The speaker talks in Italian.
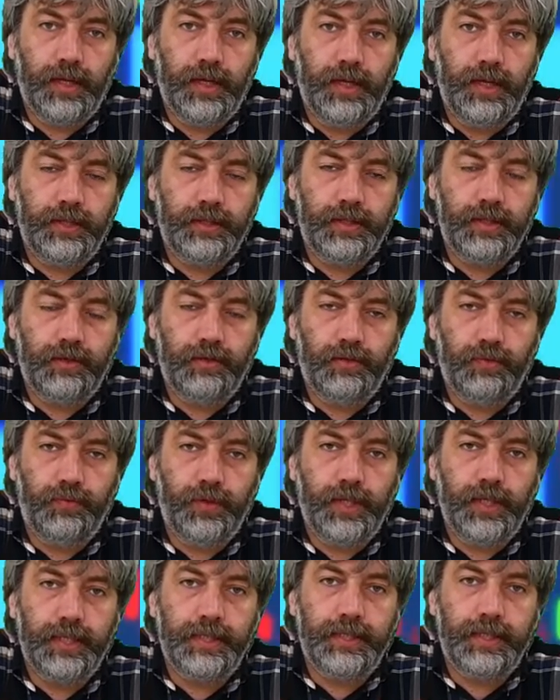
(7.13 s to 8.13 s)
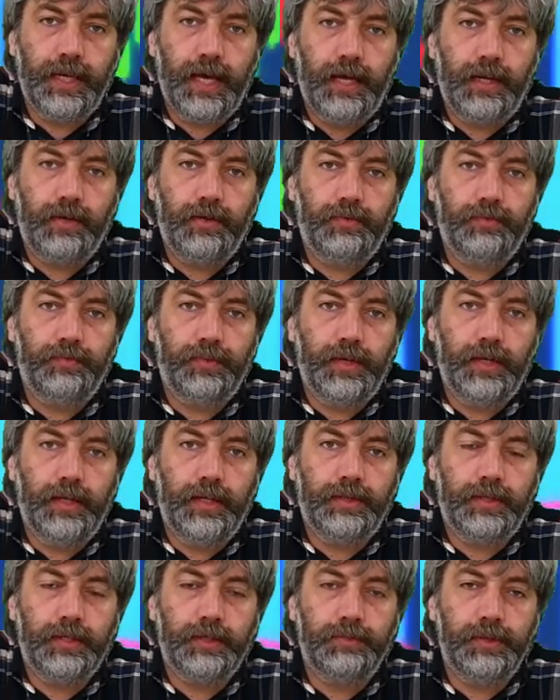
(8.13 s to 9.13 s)
Lessico Finanziario,
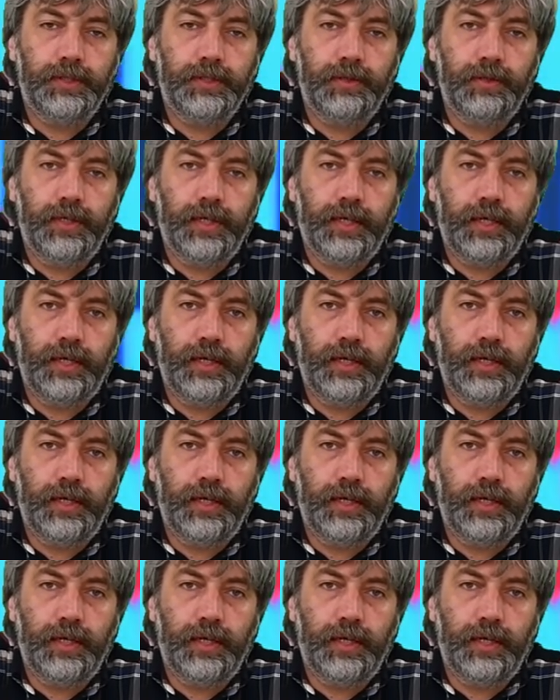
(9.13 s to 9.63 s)
la trasmissione